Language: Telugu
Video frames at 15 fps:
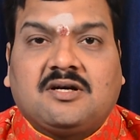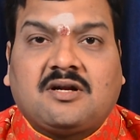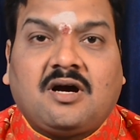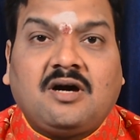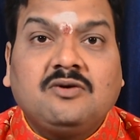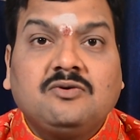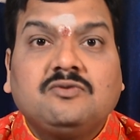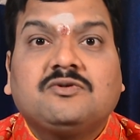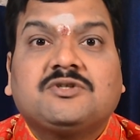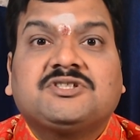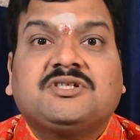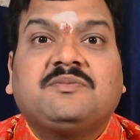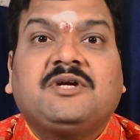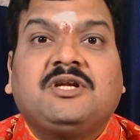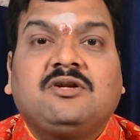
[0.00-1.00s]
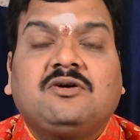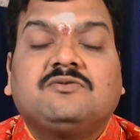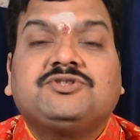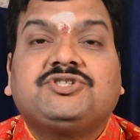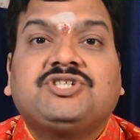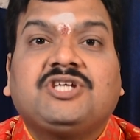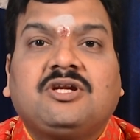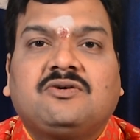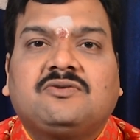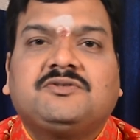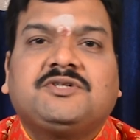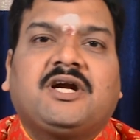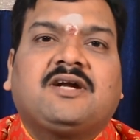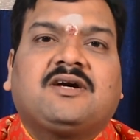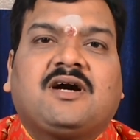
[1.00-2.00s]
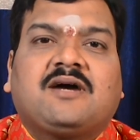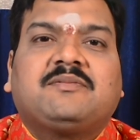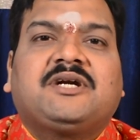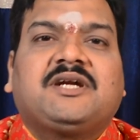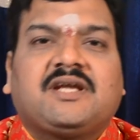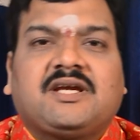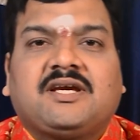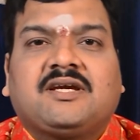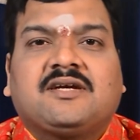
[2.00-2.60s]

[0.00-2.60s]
రాహు వృషభంలో ఉచ్చేలో ఉంటాడు కాబట్టి